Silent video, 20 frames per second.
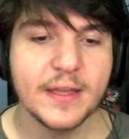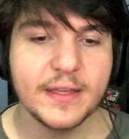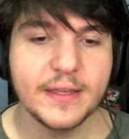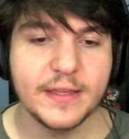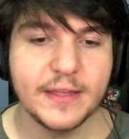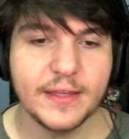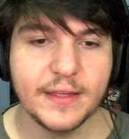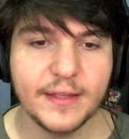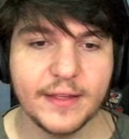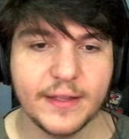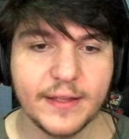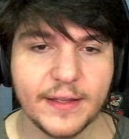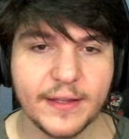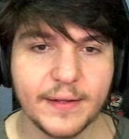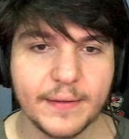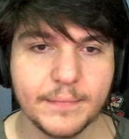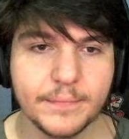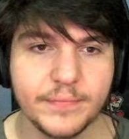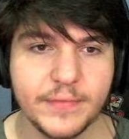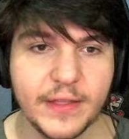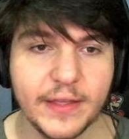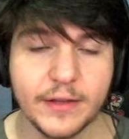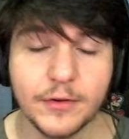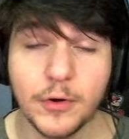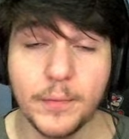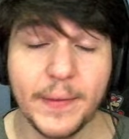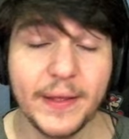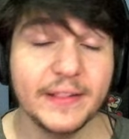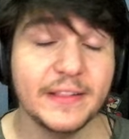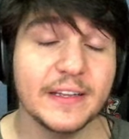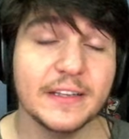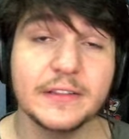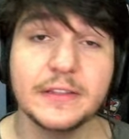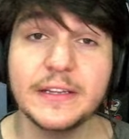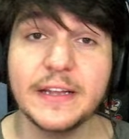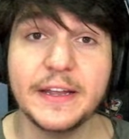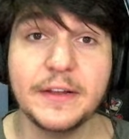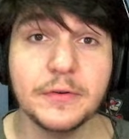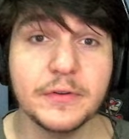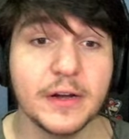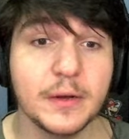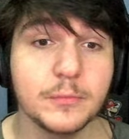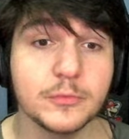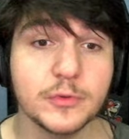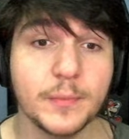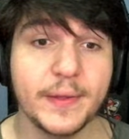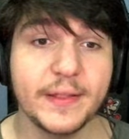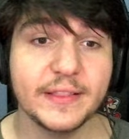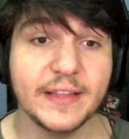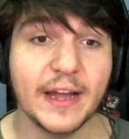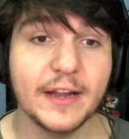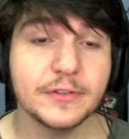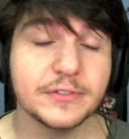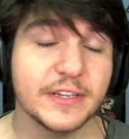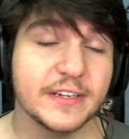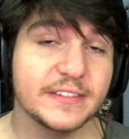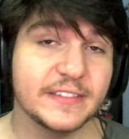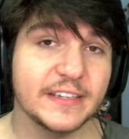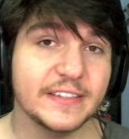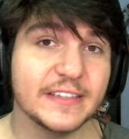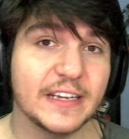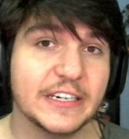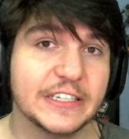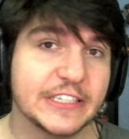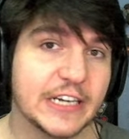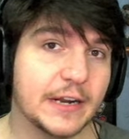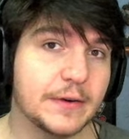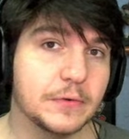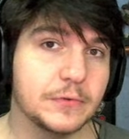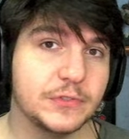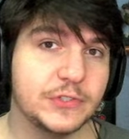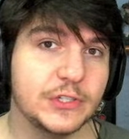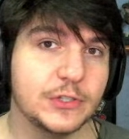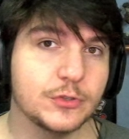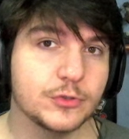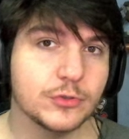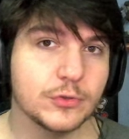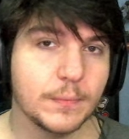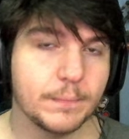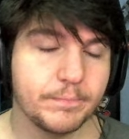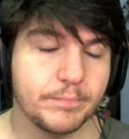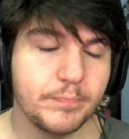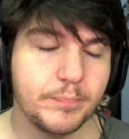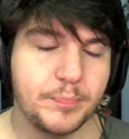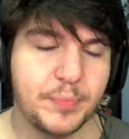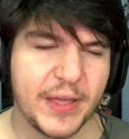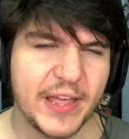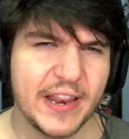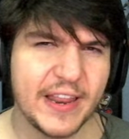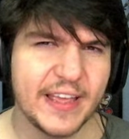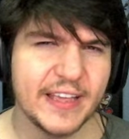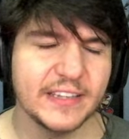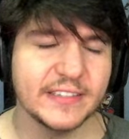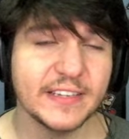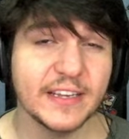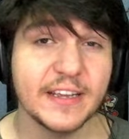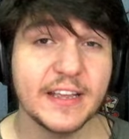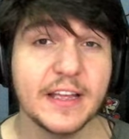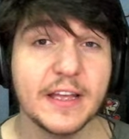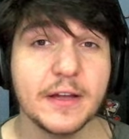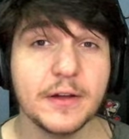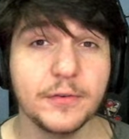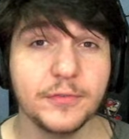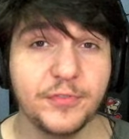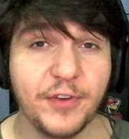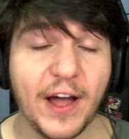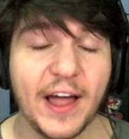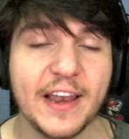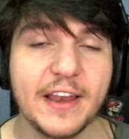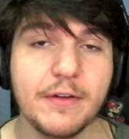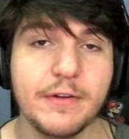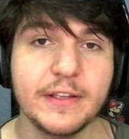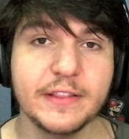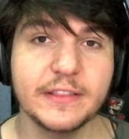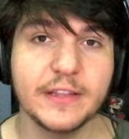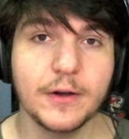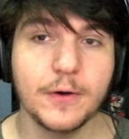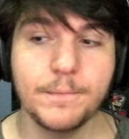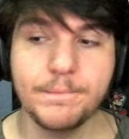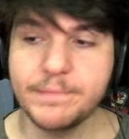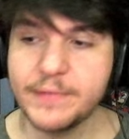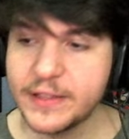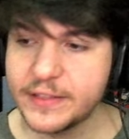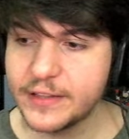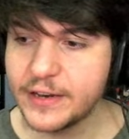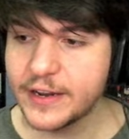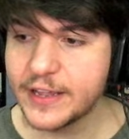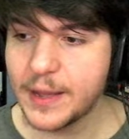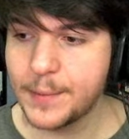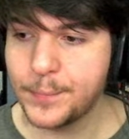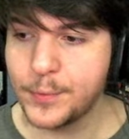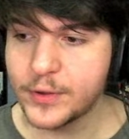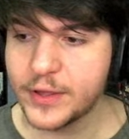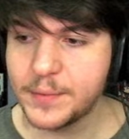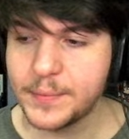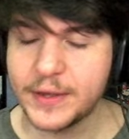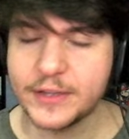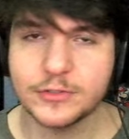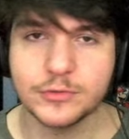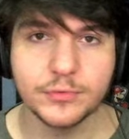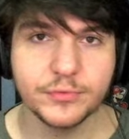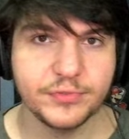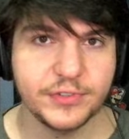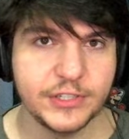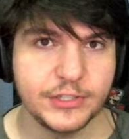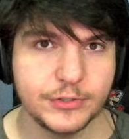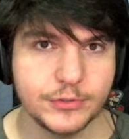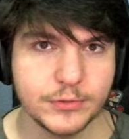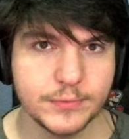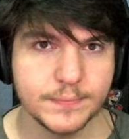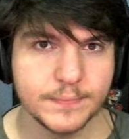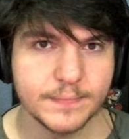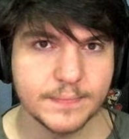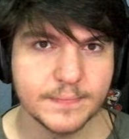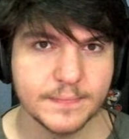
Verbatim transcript: E, e comenta aí no campo dos comentários o que vocês acharam disso, beleza? Valeu então, e até daqui a pouco em mais um vídeo.